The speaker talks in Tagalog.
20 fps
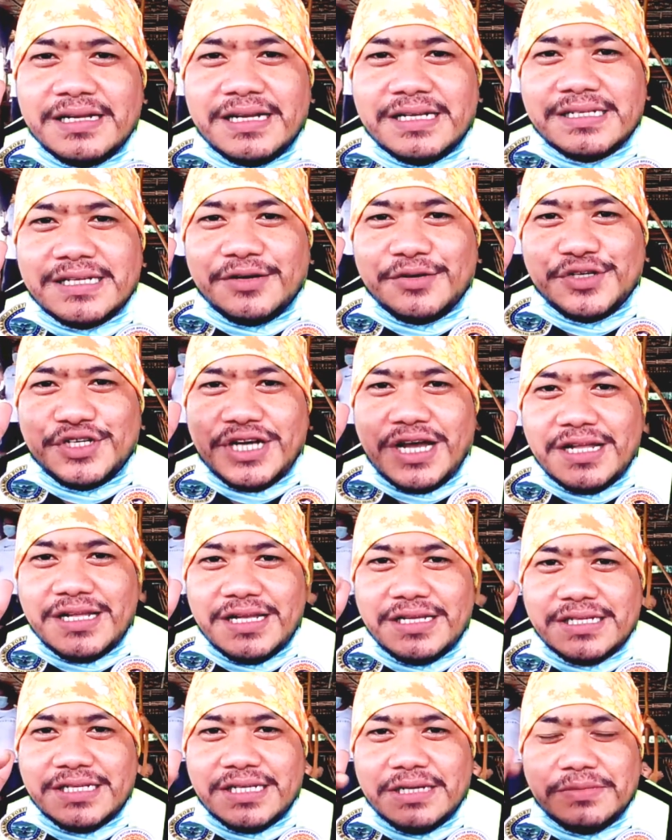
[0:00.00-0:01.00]
dire sa akong
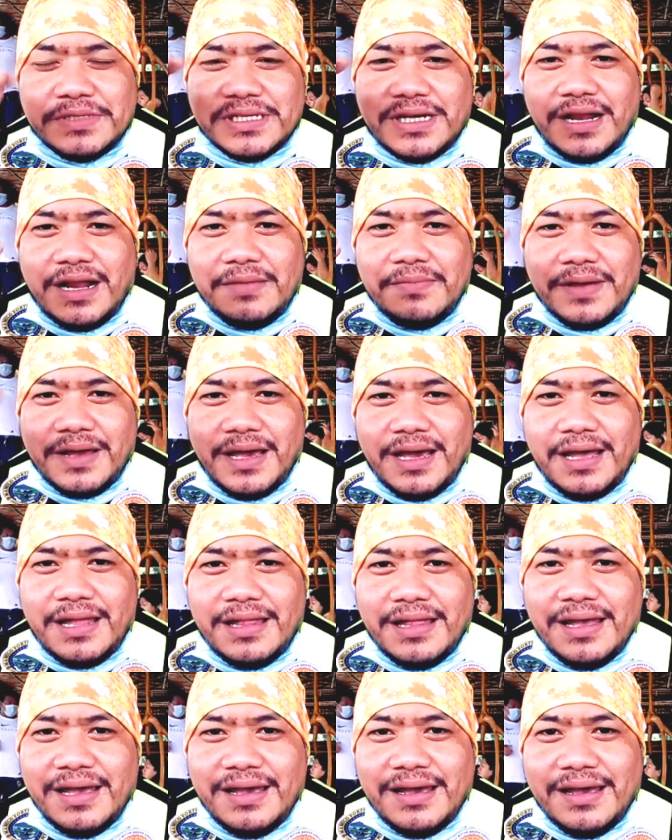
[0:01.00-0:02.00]
channel, subscribe again.